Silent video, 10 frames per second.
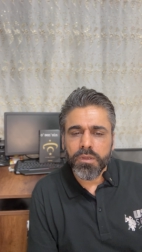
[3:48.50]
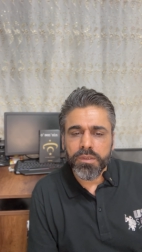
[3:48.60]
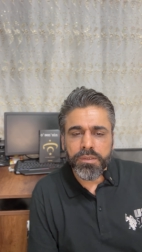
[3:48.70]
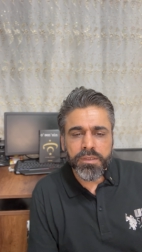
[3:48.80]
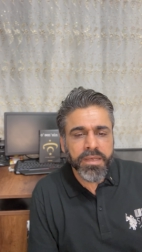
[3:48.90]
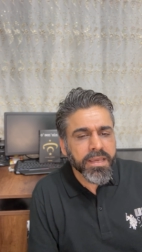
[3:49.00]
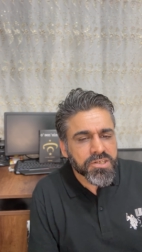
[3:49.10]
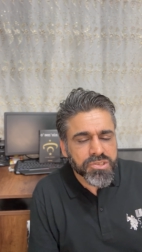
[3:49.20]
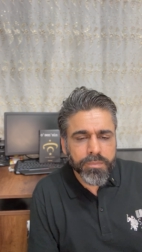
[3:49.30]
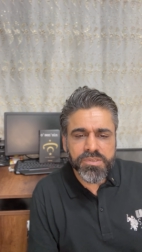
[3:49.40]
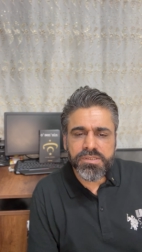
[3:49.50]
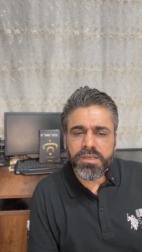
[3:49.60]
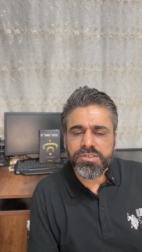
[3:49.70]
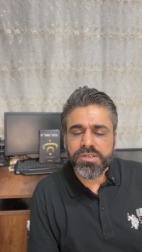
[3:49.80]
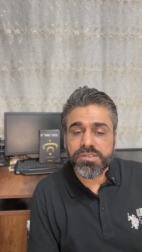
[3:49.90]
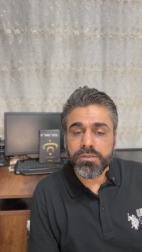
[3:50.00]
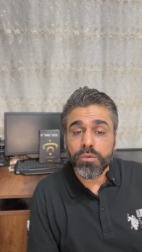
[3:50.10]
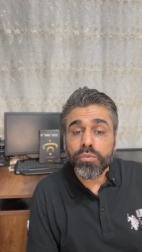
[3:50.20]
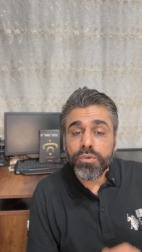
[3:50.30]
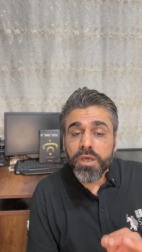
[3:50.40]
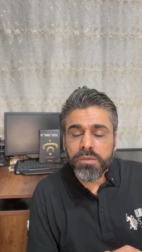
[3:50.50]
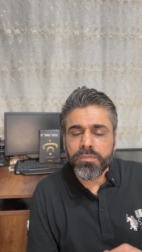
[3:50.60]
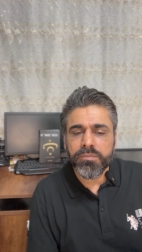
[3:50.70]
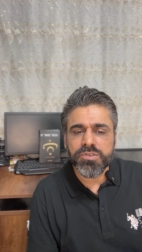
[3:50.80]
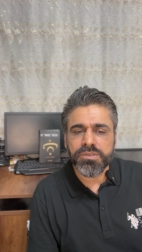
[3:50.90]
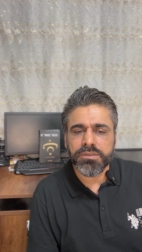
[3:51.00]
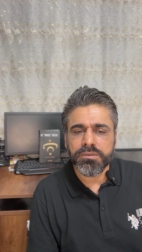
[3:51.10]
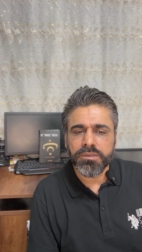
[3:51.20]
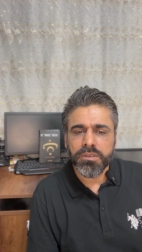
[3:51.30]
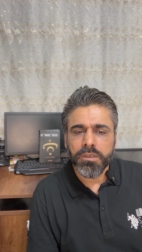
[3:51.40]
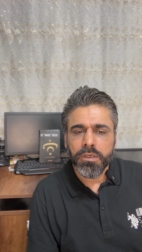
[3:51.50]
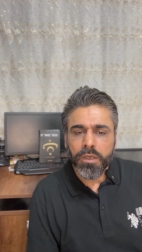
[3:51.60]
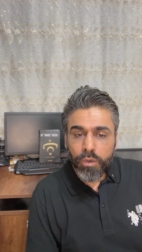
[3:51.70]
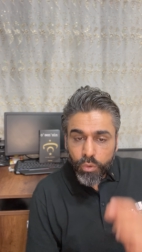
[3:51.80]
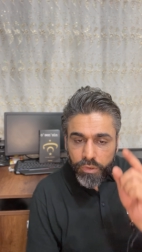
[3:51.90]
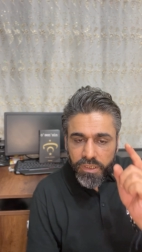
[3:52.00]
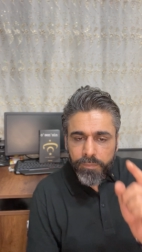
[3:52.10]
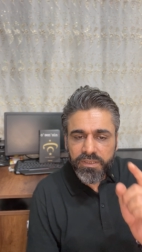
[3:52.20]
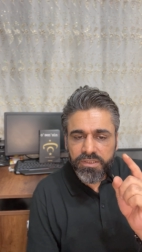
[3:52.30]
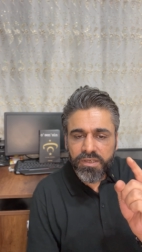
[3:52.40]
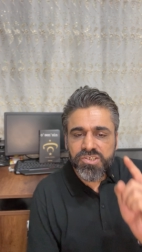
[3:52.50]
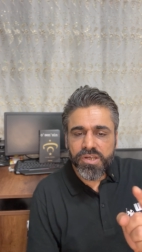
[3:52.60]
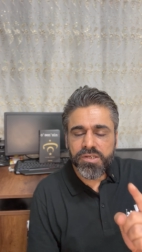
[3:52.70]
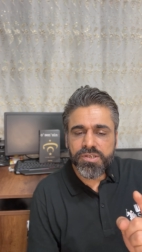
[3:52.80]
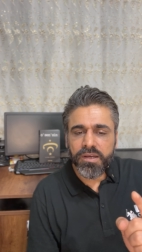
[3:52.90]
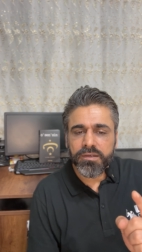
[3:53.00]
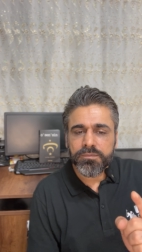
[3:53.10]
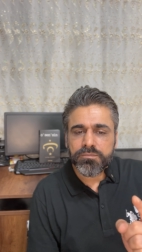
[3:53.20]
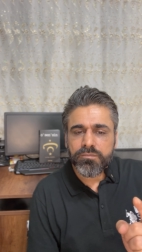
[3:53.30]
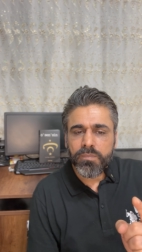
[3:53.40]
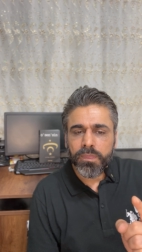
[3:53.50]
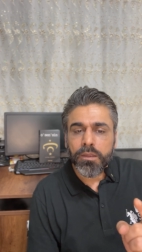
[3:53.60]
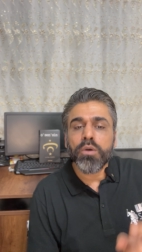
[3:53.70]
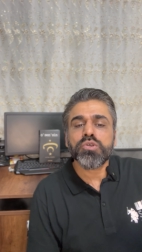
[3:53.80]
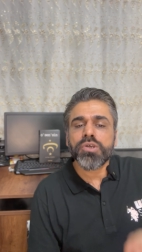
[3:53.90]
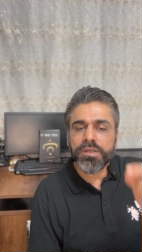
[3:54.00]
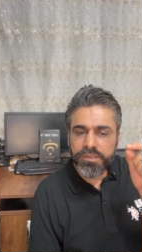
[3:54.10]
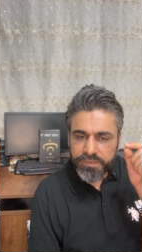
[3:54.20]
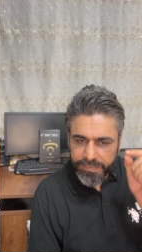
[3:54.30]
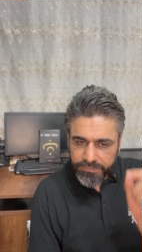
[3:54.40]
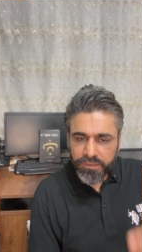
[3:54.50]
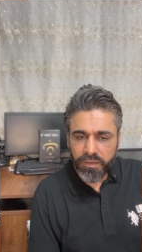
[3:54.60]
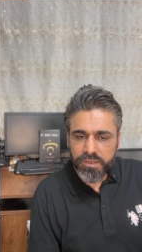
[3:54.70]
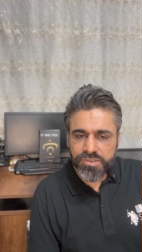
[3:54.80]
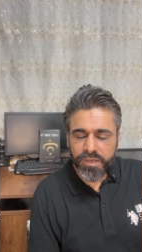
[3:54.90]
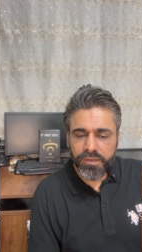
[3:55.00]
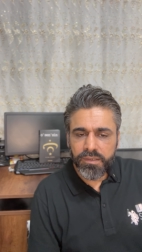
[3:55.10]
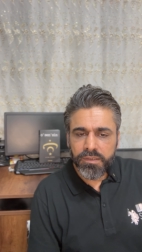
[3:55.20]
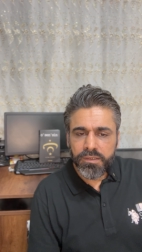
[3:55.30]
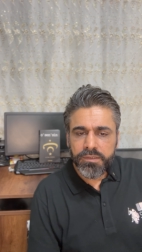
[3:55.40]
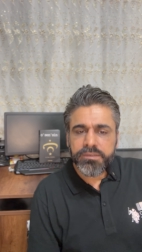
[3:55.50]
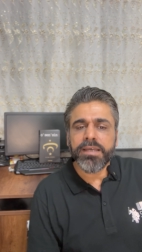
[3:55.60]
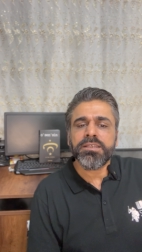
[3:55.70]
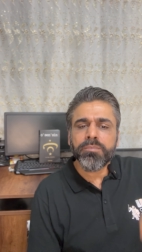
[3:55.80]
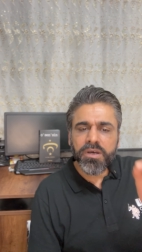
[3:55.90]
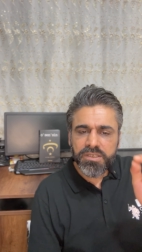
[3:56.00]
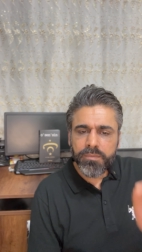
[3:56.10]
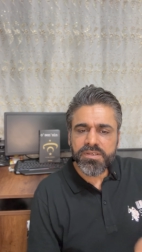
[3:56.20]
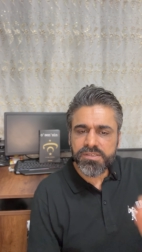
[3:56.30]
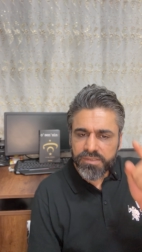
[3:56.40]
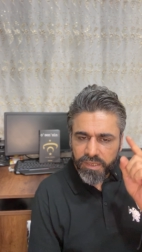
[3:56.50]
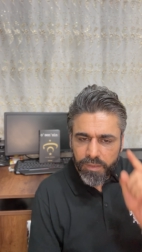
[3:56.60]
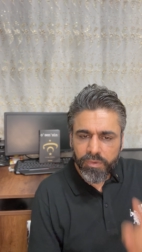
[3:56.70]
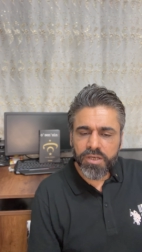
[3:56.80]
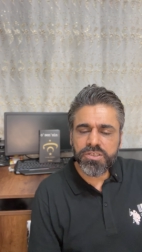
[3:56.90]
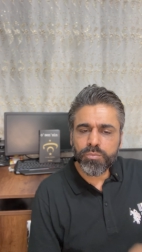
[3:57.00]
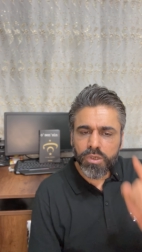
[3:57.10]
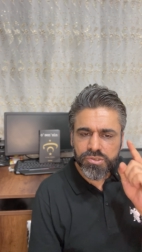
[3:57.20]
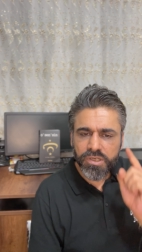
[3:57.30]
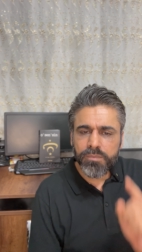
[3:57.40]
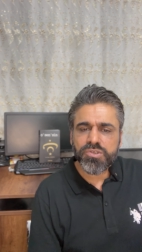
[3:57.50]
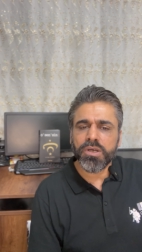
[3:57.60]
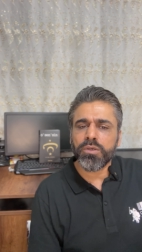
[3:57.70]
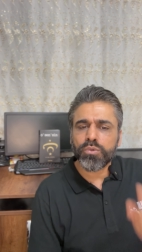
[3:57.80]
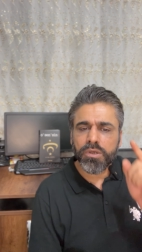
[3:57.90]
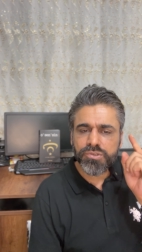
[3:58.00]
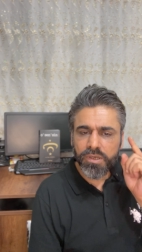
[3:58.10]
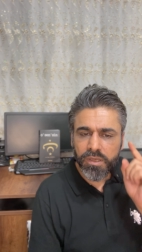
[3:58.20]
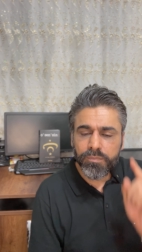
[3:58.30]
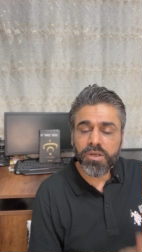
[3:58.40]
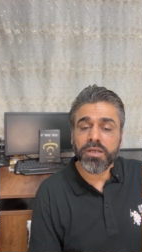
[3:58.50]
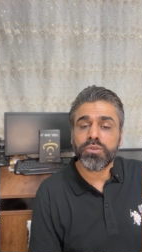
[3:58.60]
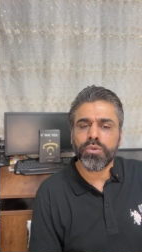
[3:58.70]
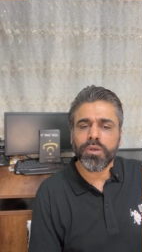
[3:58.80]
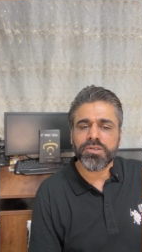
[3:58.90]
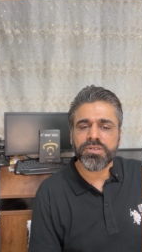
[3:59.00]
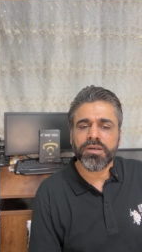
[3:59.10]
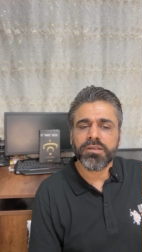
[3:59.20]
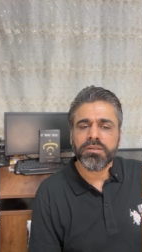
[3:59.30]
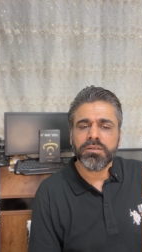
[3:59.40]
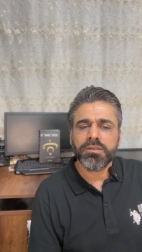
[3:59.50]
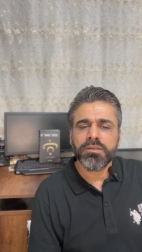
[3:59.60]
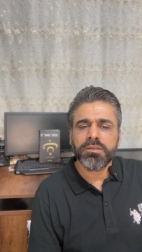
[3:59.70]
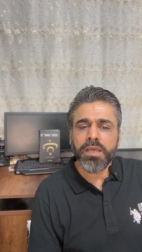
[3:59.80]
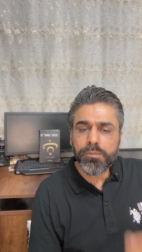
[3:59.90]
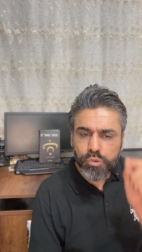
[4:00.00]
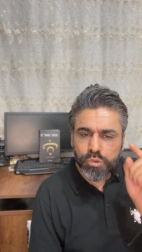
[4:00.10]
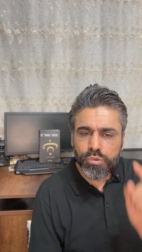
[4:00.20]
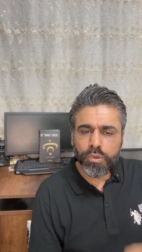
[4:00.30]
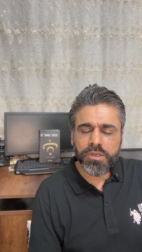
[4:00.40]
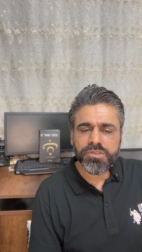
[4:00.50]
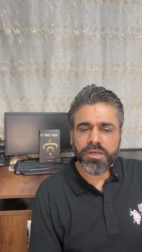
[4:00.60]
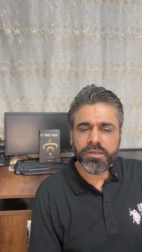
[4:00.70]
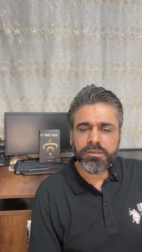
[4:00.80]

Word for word: Ne yaşamışsa yaşasın uyanmamıştır. O kıyameti yaşayacak. O canını kendi alacak kendi mahkemesinde hem hakim olacak, hem şahit olacak, hem katil olacak. Hem suçlu olacak.